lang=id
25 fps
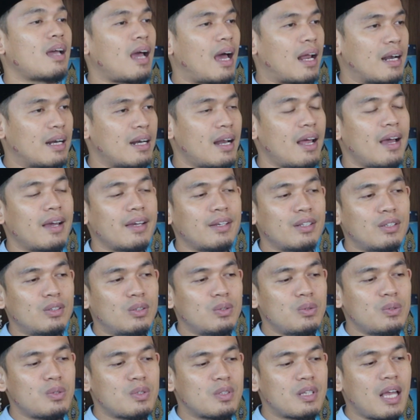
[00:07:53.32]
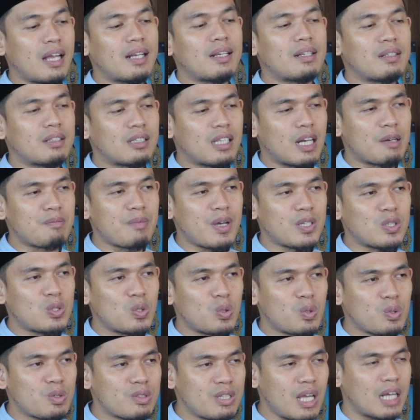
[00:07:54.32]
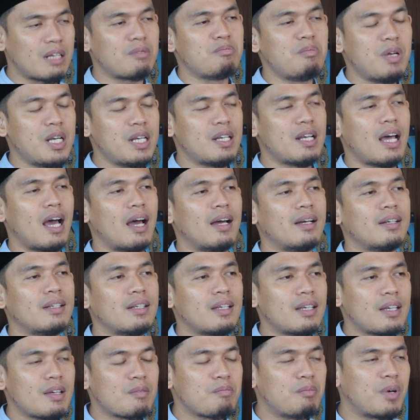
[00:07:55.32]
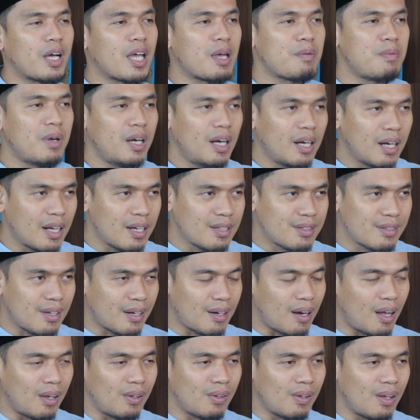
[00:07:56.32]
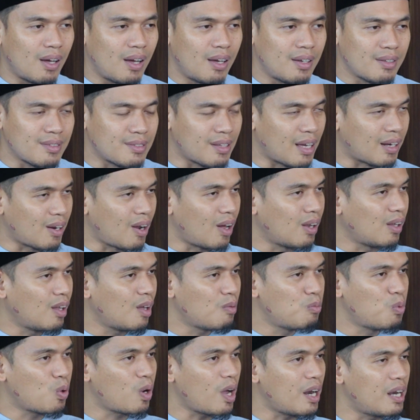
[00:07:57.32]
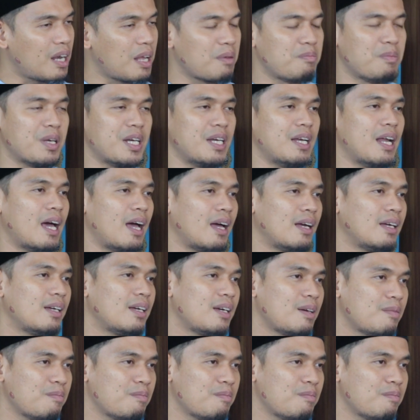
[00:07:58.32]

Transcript: Karena itu zat termasuk zat benda. Bagaimana dengan zat Allah? Zat Allah bukanlah benda.